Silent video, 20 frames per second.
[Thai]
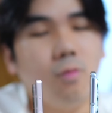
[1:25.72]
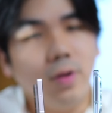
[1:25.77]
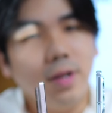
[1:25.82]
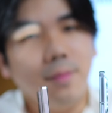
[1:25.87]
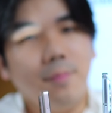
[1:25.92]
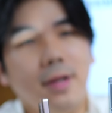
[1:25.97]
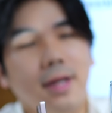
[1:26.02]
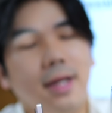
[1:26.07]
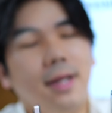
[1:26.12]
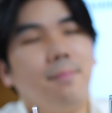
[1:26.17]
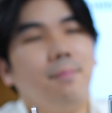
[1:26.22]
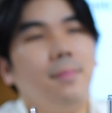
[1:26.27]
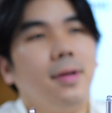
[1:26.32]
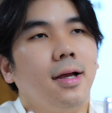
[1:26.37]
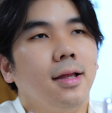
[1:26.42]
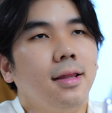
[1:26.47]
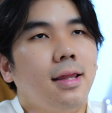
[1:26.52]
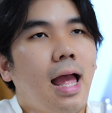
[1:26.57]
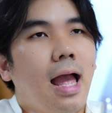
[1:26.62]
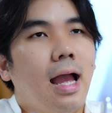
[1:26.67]
เฮ้ยพี่มัน
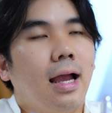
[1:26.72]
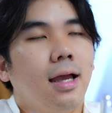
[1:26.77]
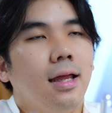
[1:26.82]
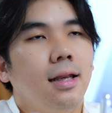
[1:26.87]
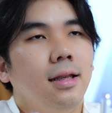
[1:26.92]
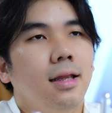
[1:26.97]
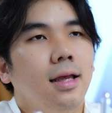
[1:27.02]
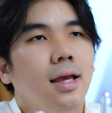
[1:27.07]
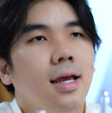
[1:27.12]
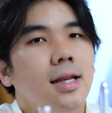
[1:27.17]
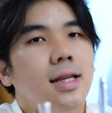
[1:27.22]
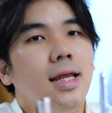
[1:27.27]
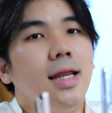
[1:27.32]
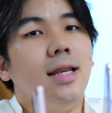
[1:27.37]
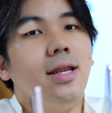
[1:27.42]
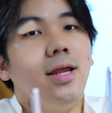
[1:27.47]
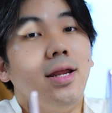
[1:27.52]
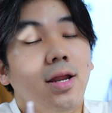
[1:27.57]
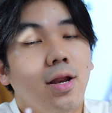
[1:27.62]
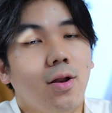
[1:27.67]
ก็ต่างกัน
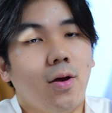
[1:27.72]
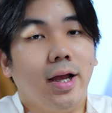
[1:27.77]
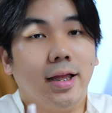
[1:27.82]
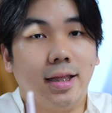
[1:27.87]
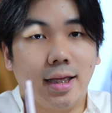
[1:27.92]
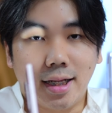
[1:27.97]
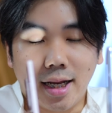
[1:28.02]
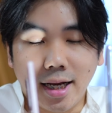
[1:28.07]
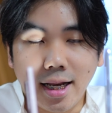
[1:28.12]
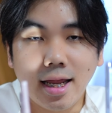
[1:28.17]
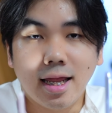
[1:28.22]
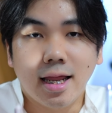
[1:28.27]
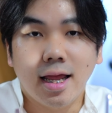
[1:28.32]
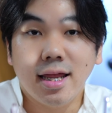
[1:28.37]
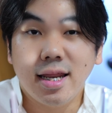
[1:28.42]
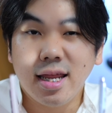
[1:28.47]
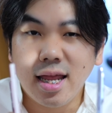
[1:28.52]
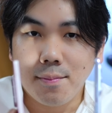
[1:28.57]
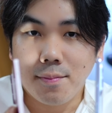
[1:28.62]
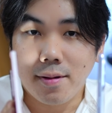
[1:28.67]
นิดๆหน่อยๆแต่ถ้าให้
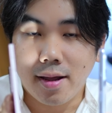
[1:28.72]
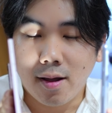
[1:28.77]
เทียบ